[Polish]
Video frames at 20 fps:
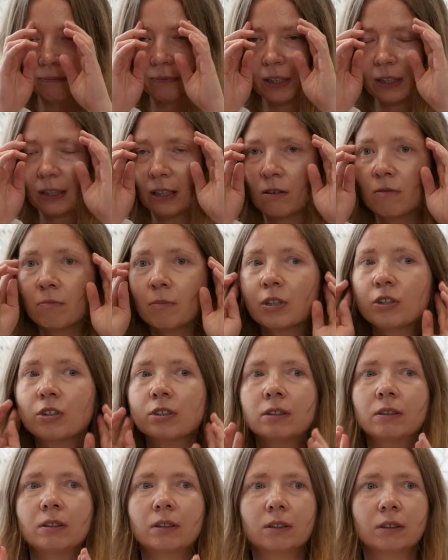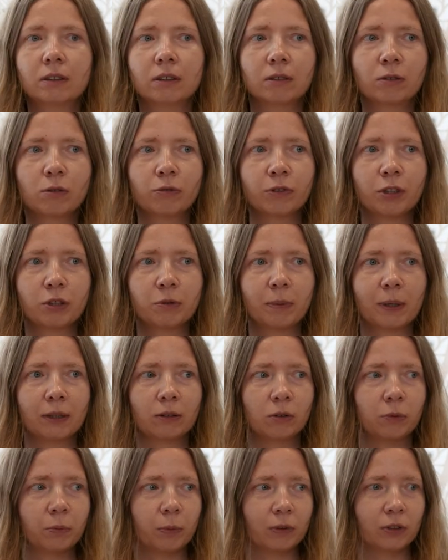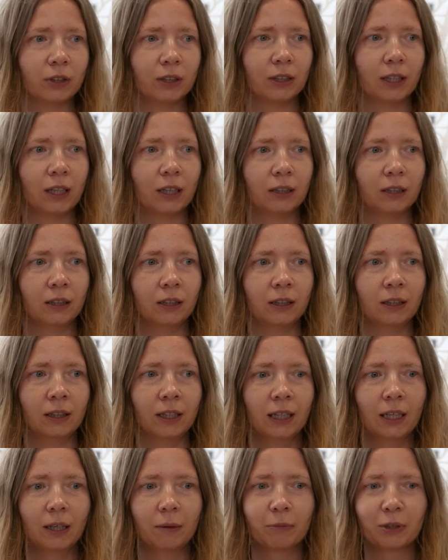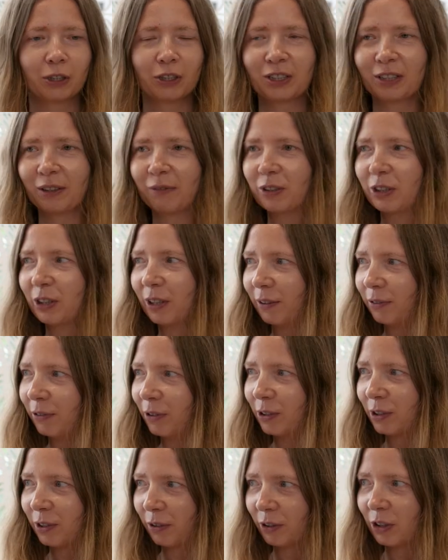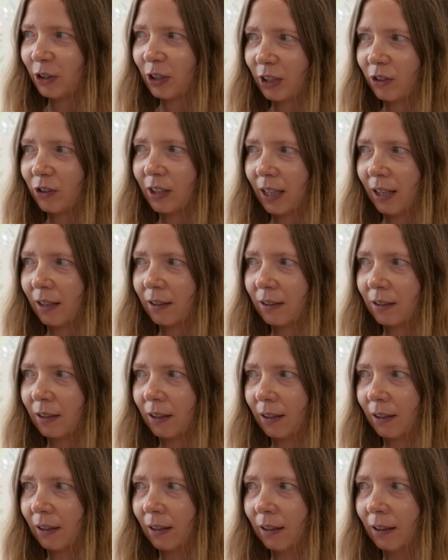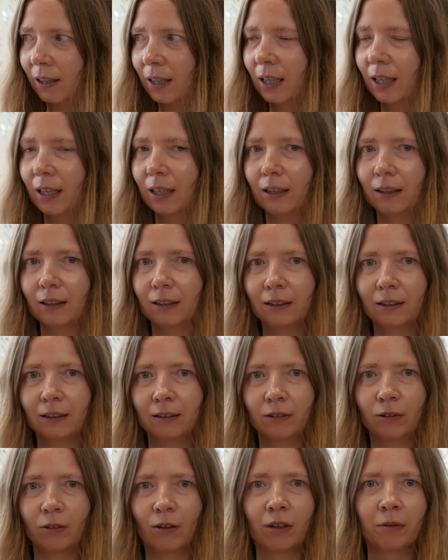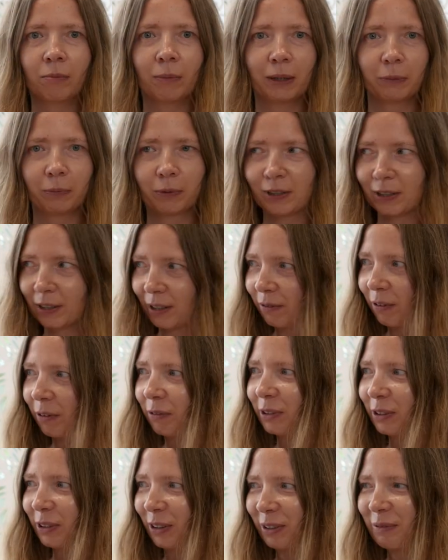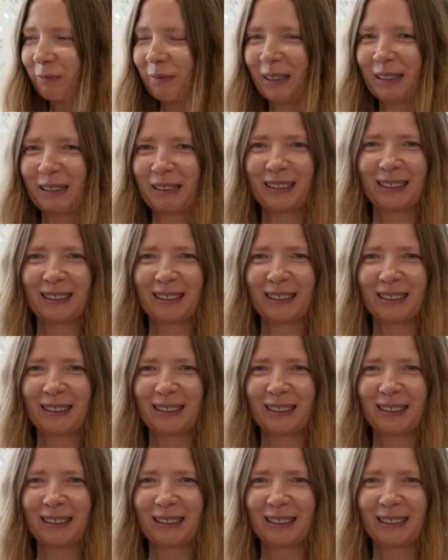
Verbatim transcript: Tę myśl e, również będą podzielali przedstawiciele filozofii chrześcijańskiej. E, dogmat, podstawowy dogmat